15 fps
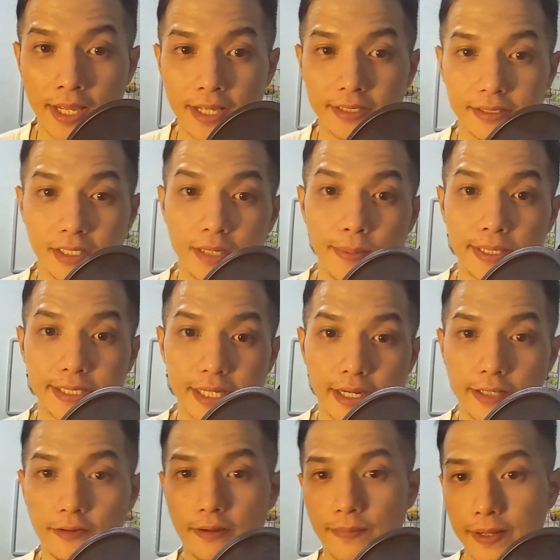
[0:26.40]
Jadi BCAA
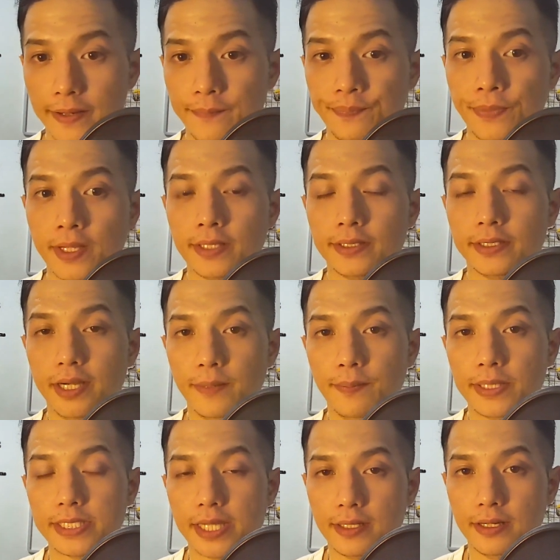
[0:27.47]
itu apa? Jadi
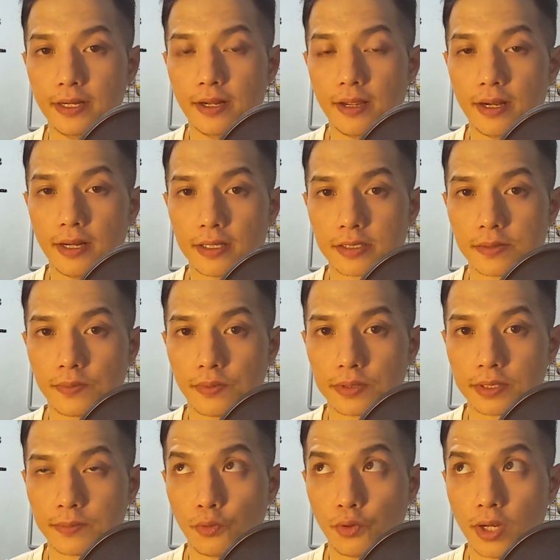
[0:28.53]
BCA adalah ada se
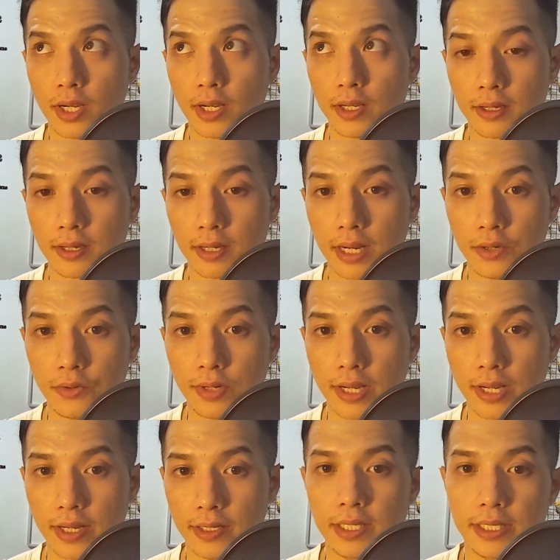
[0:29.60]
sebuah
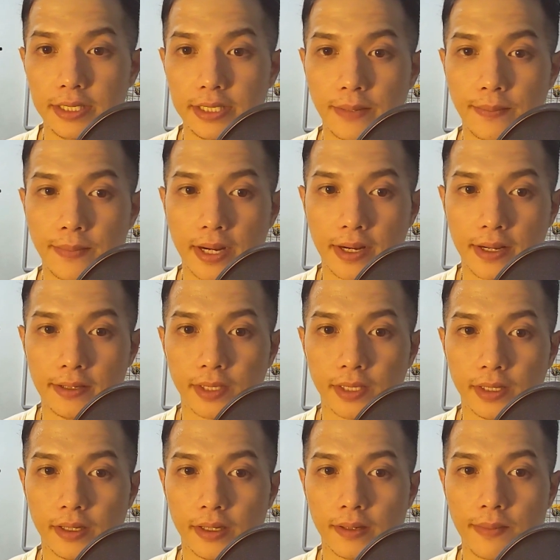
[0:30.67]
kandungan yang mana
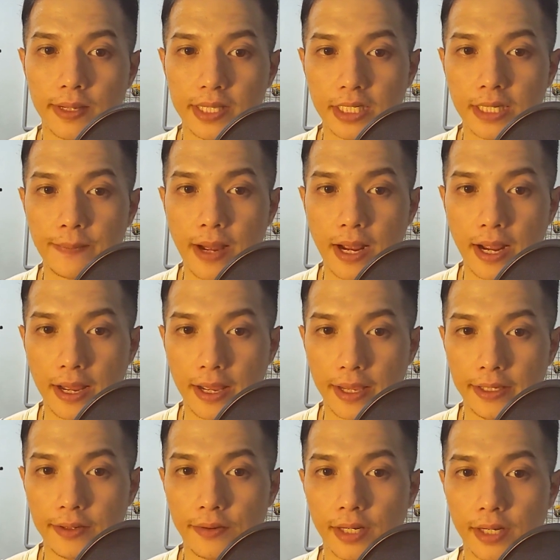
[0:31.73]
uh, banyak
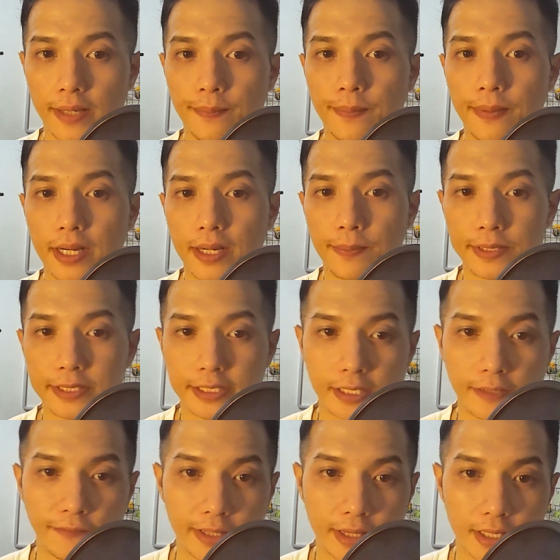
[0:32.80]
dipakai oleh para pencinta
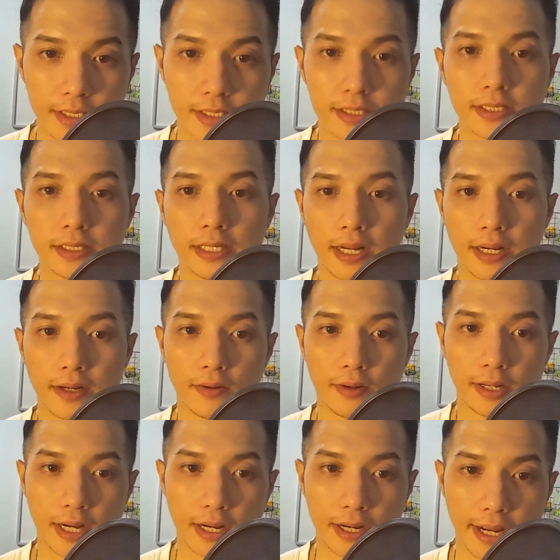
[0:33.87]
fitness dan
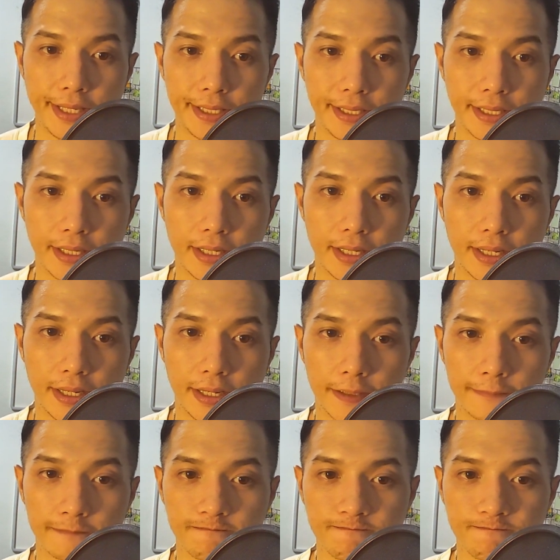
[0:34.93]
olahraga ya
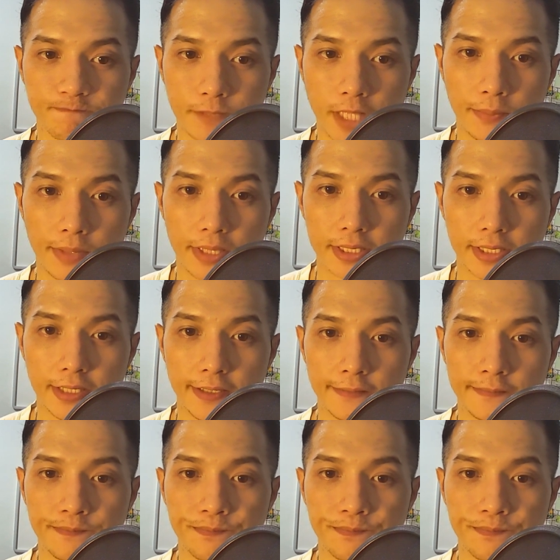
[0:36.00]
dan biasanya